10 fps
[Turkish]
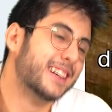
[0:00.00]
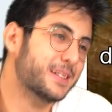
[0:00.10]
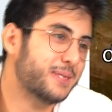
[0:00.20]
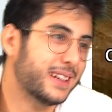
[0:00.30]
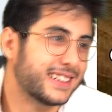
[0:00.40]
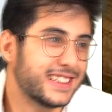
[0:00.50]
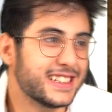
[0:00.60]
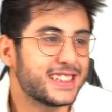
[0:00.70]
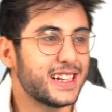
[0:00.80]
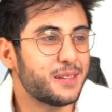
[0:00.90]
Aga be
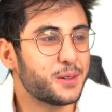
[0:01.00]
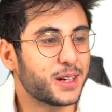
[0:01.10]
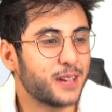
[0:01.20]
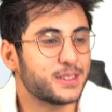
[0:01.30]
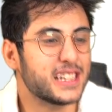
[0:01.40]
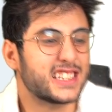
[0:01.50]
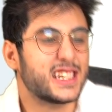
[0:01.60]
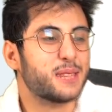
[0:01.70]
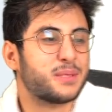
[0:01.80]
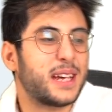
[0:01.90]
glitch değil ama o kadar güzel
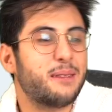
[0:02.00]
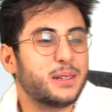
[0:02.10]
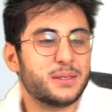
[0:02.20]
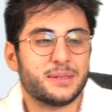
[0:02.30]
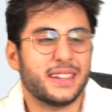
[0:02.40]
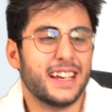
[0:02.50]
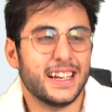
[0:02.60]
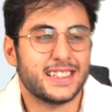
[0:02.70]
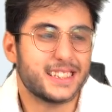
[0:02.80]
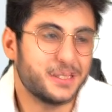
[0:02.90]
sarıp sarmalamışım ki
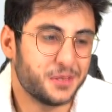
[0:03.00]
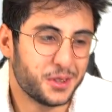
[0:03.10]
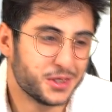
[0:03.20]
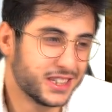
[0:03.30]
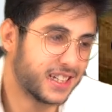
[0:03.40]
Hexit'in gözü